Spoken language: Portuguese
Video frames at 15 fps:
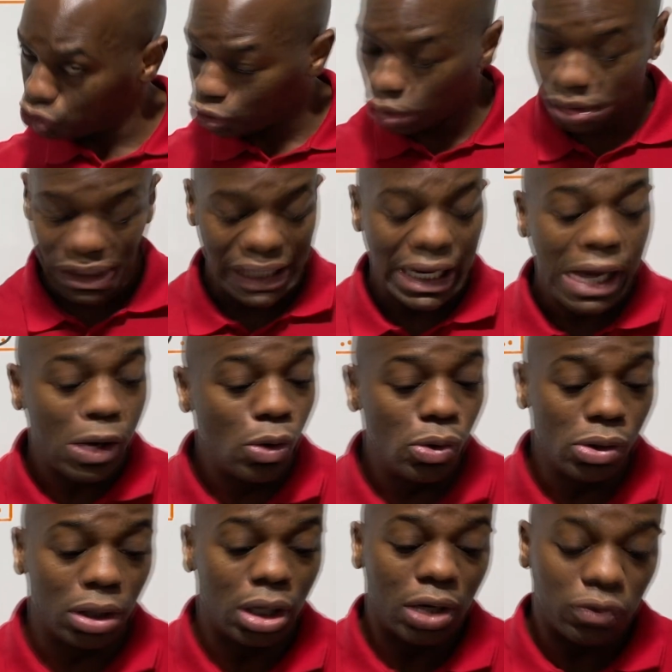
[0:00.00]
Se eu te encontrar na
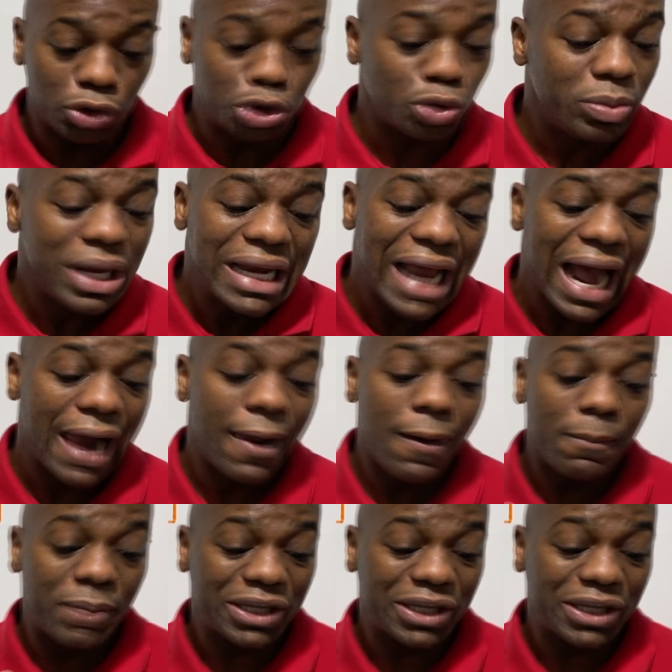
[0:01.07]
rua, vou te humilhar.